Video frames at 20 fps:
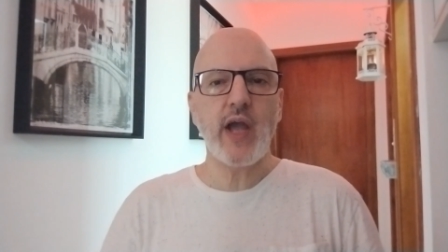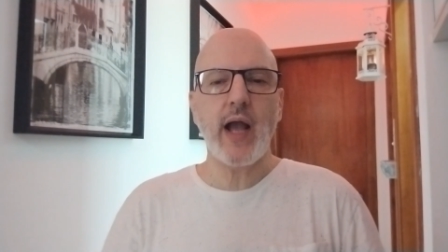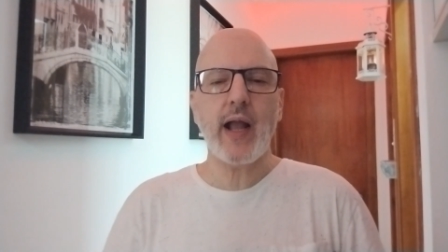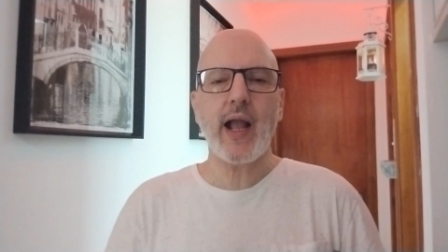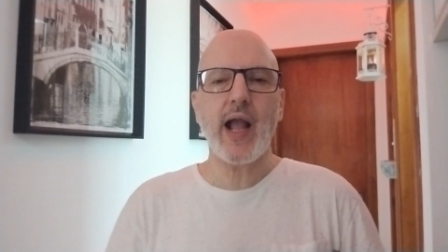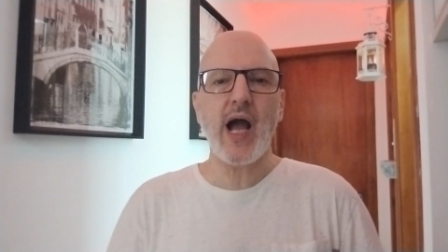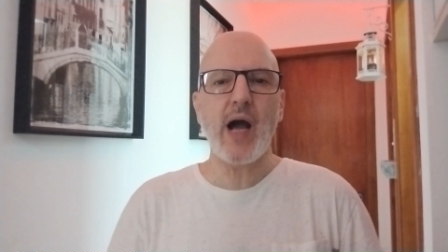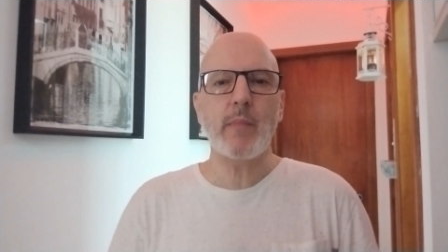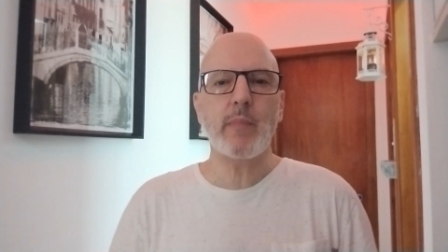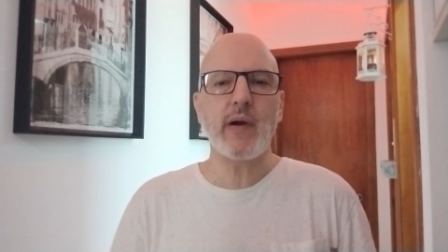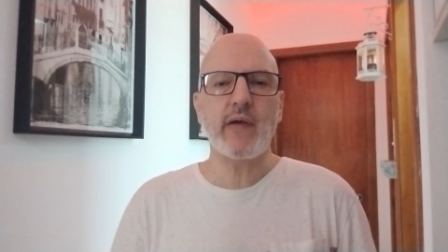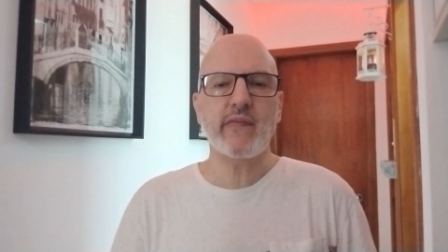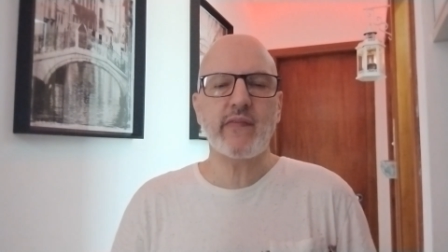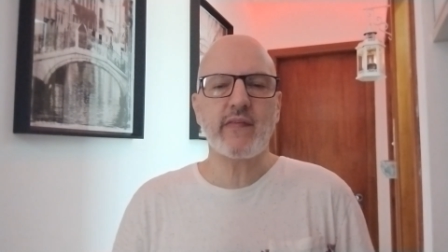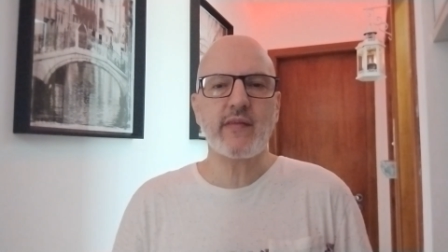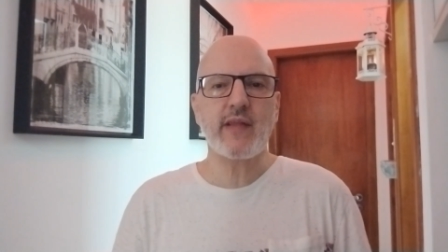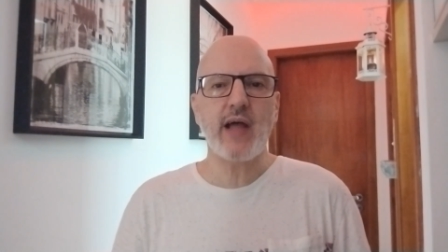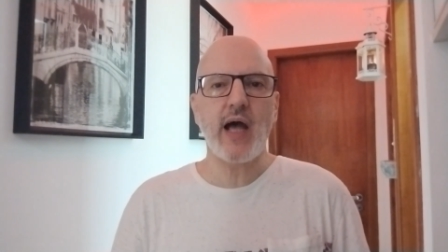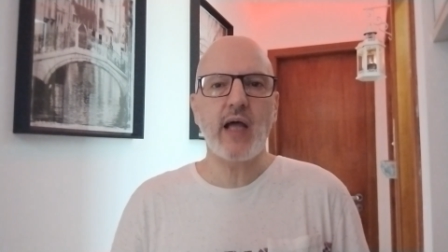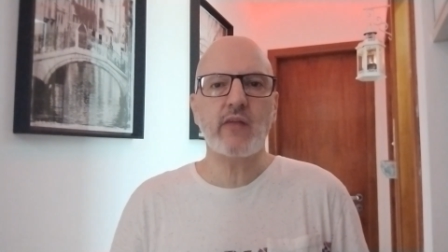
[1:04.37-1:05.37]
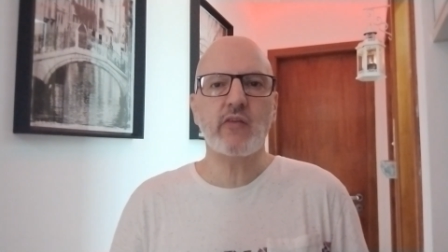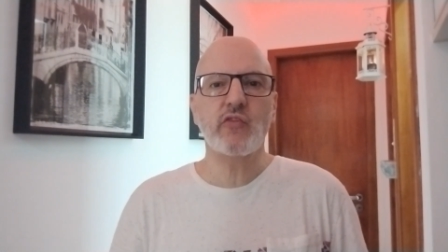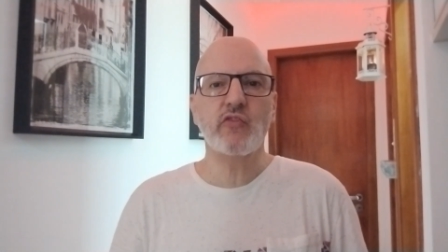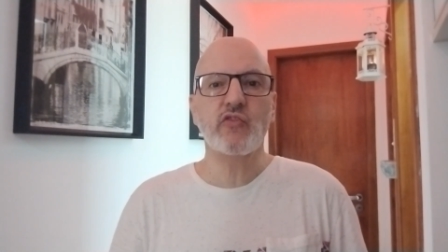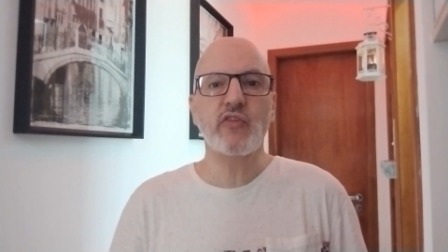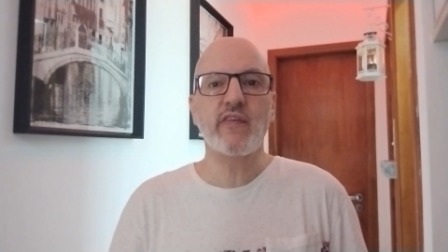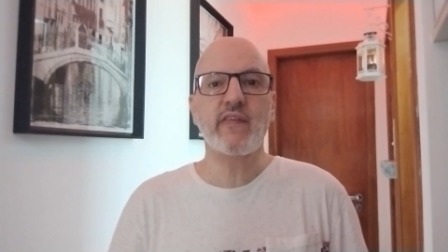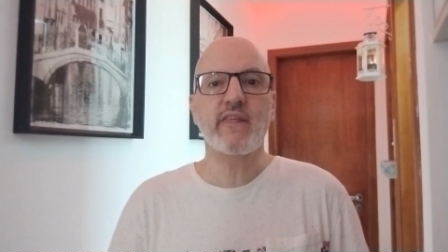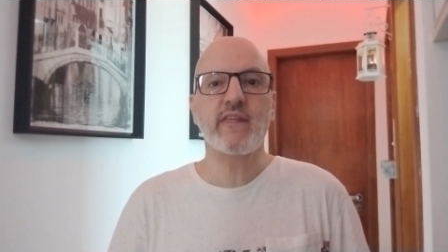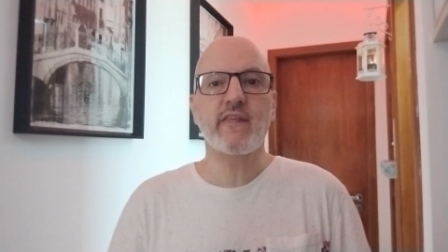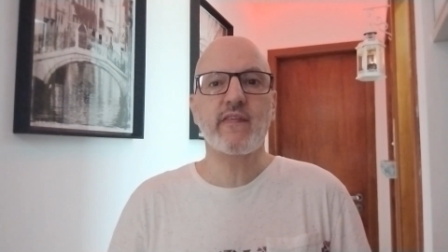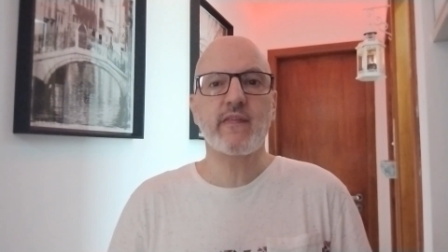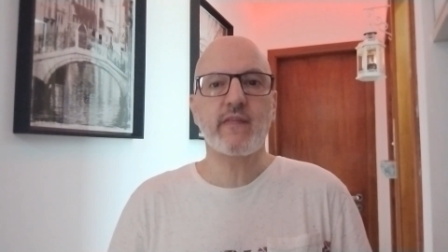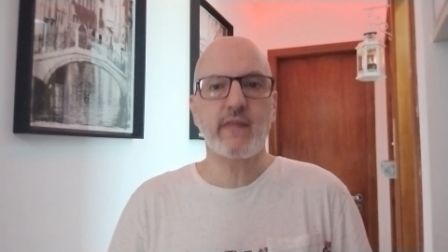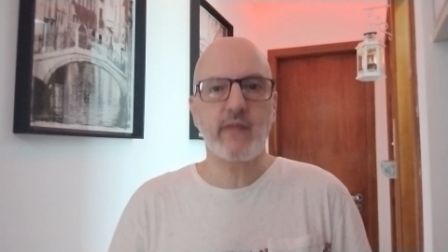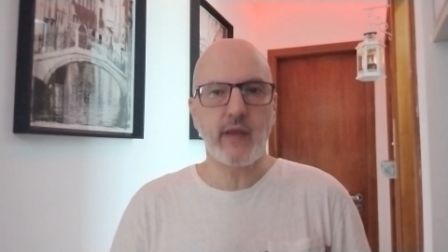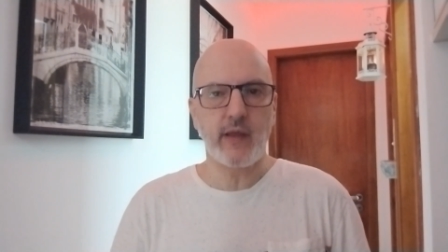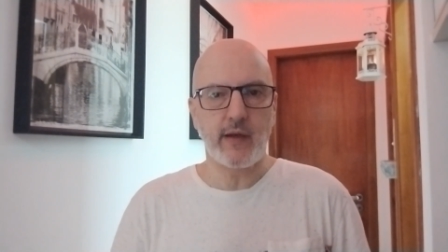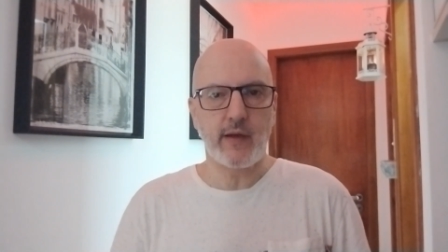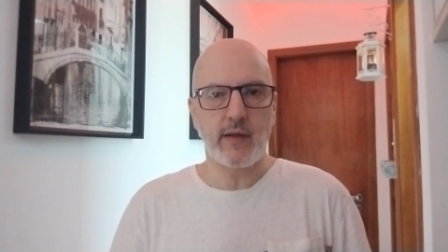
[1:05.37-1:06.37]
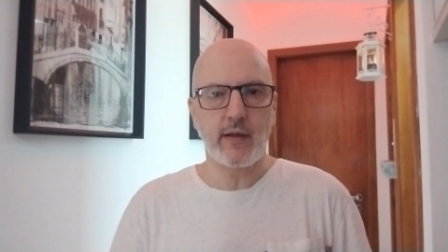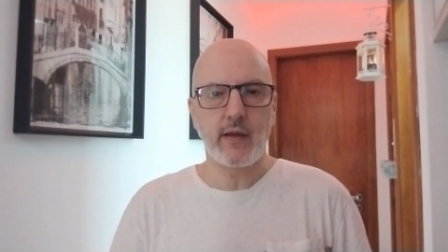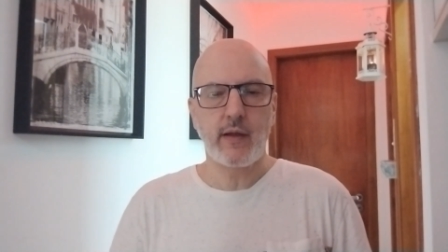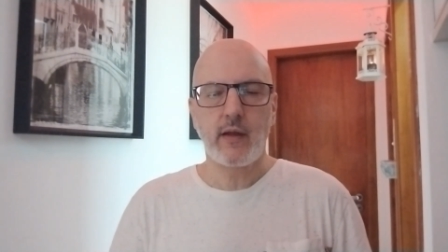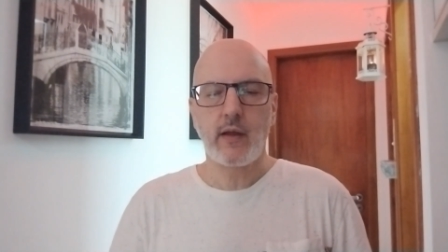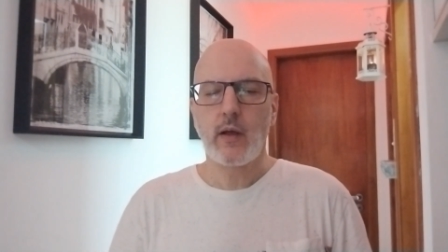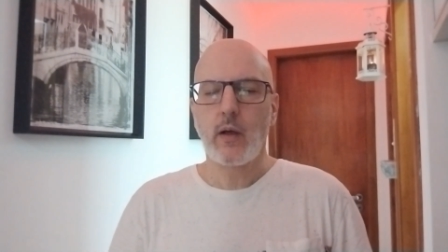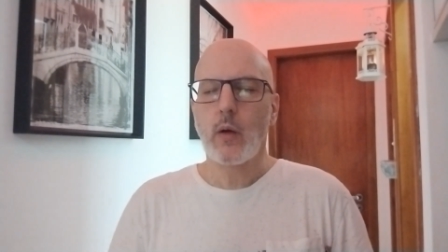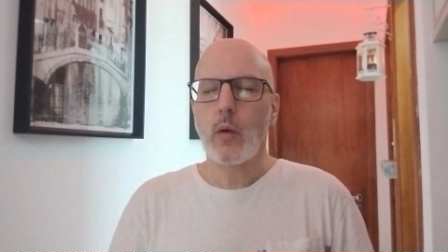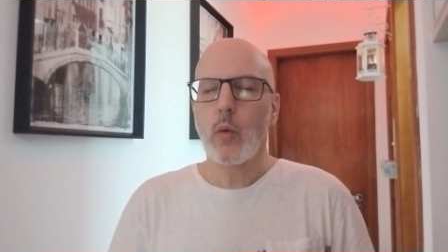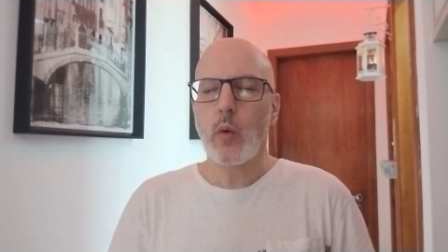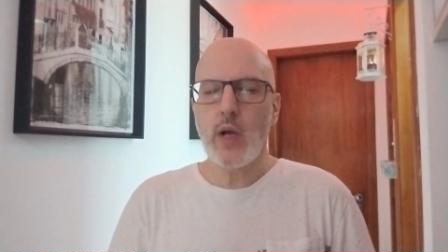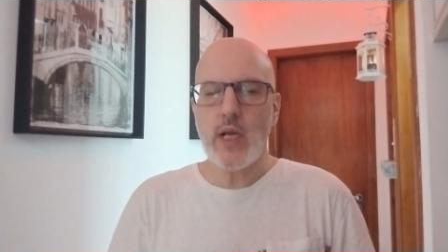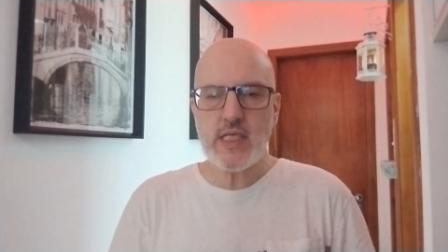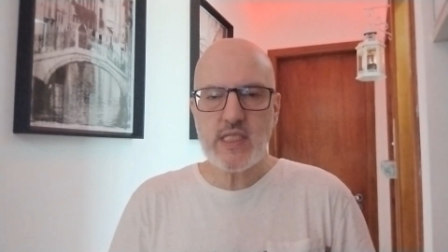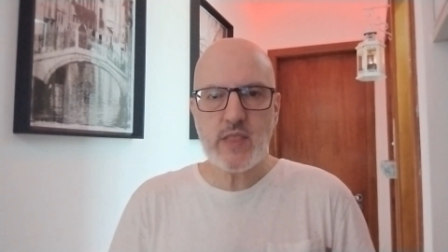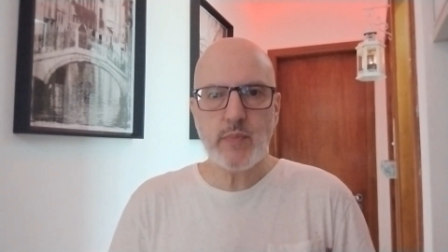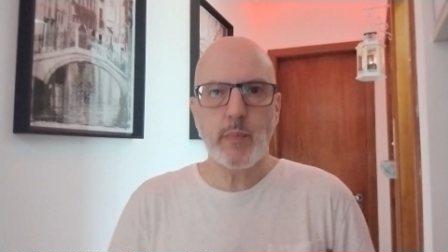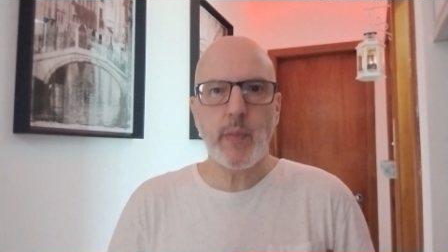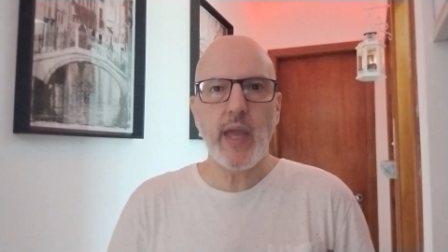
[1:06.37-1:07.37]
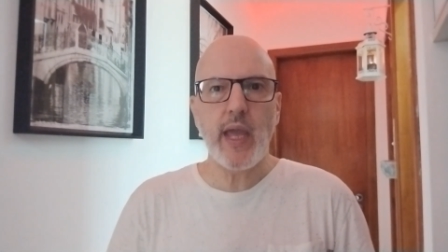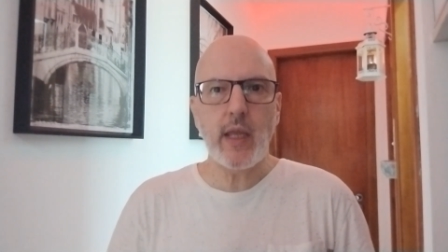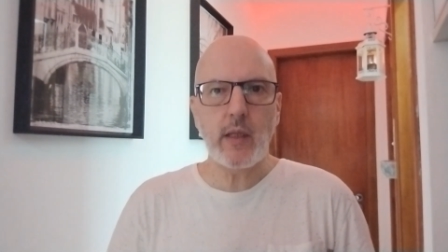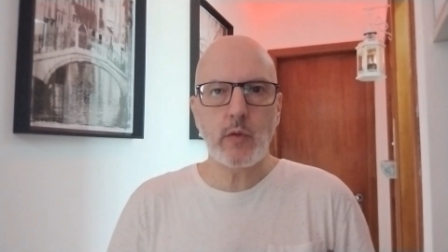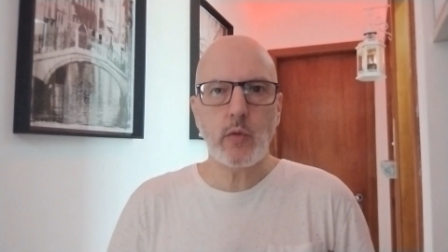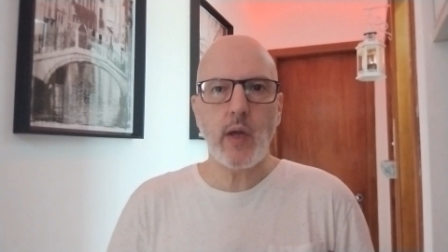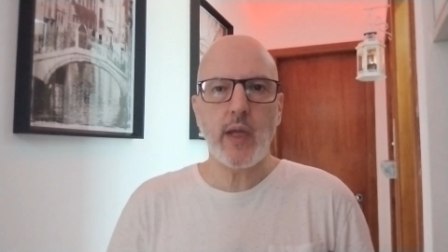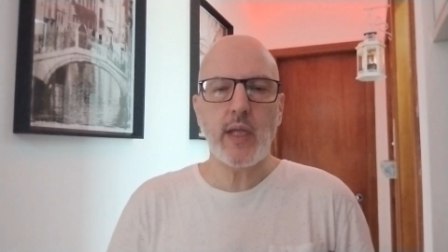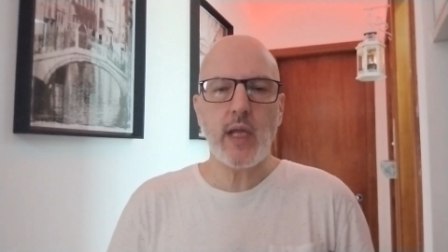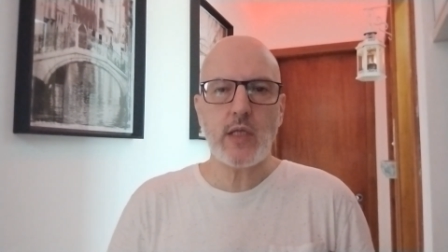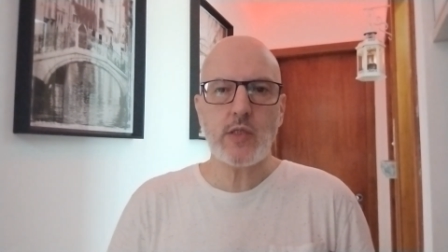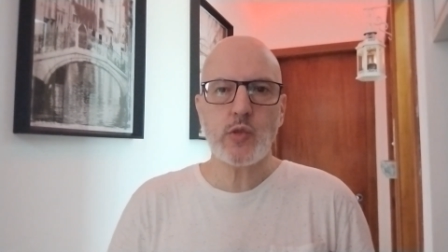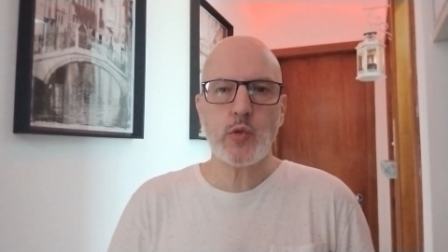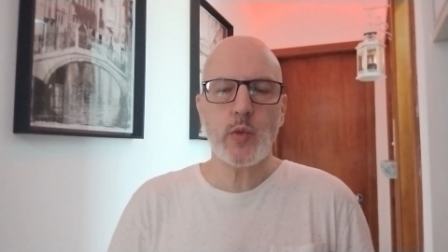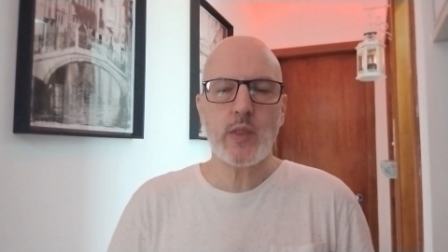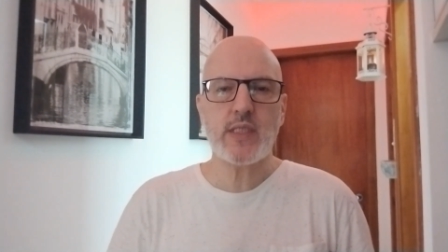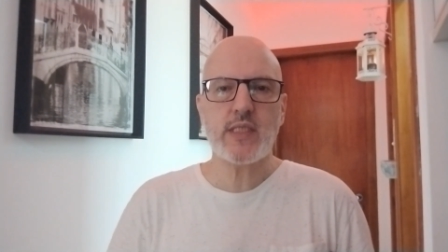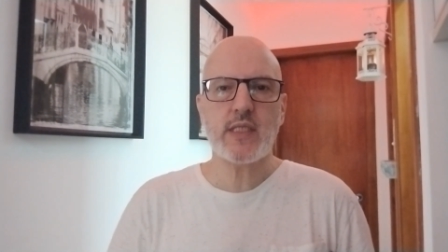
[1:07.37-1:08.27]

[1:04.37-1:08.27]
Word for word: e a capacidade de ser. O respeito aí à sua